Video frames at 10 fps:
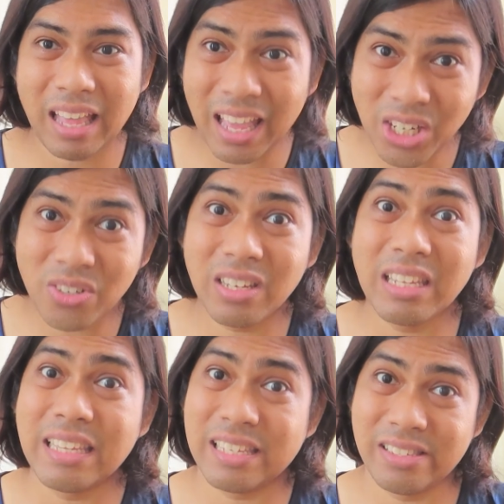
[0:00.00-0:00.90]
Actually,
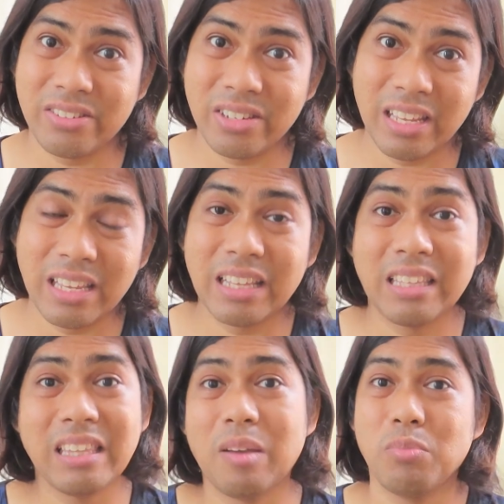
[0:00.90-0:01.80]
yesterday,
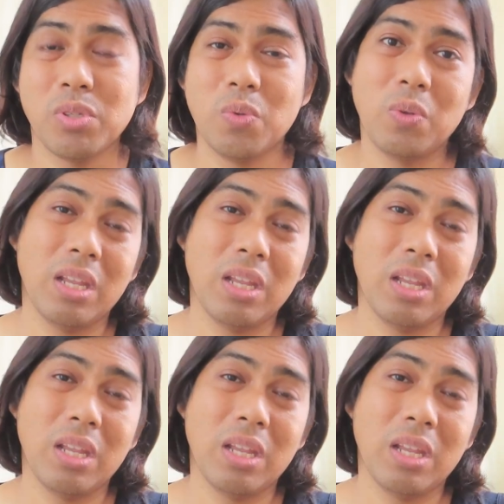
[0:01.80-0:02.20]
katatapos ko